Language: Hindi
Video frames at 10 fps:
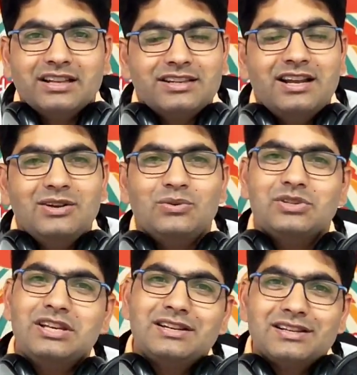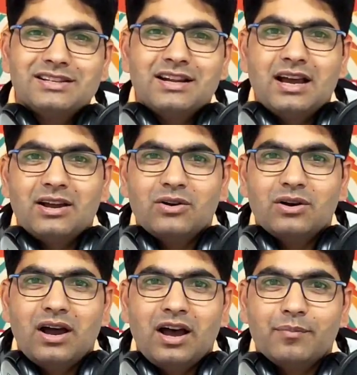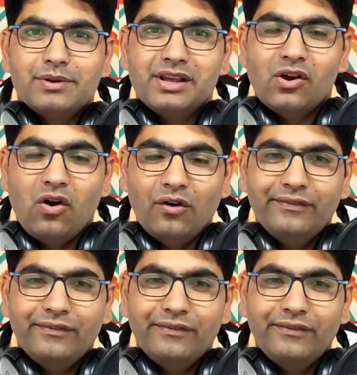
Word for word: अचानक उसकी नज़र अपने